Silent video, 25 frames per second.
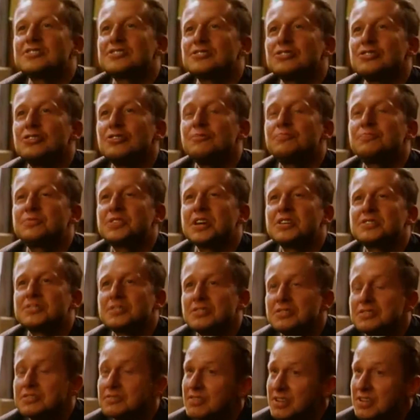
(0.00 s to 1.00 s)
Zróbcie
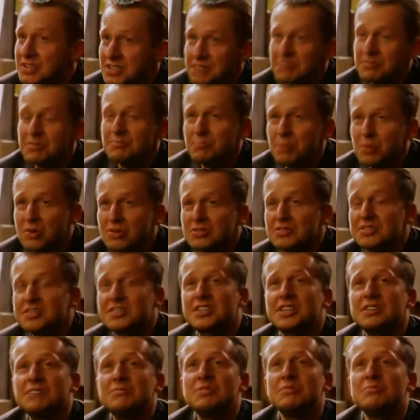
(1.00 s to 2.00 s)
coś z waszymi
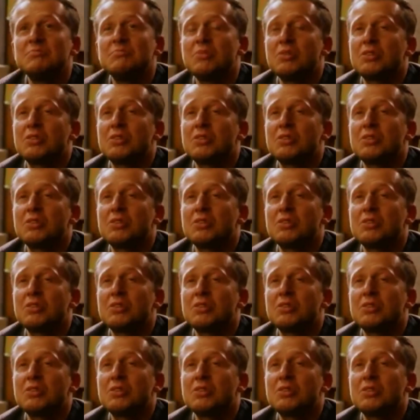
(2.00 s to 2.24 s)
polskimi